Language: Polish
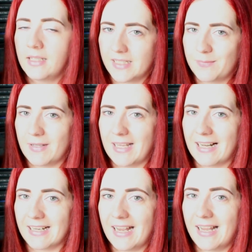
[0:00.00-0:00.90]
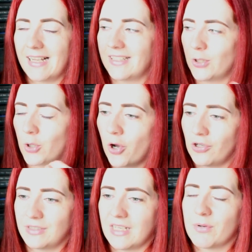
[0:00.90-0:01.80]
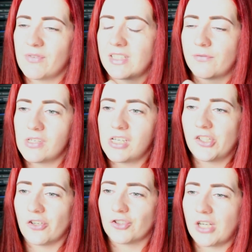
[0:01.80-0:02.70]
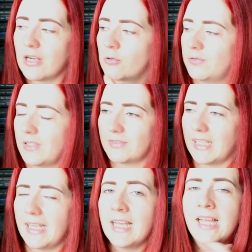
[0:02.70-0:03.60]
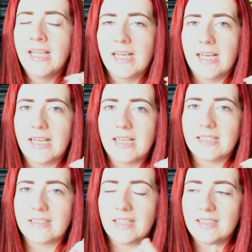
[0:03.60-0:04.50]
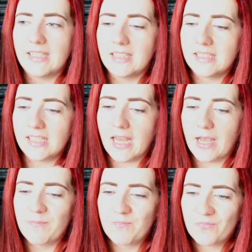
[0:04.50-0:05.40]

jest banalna, a nie do końca, bo właśnie w tych książkach, głównie w tej, e, znajdziecie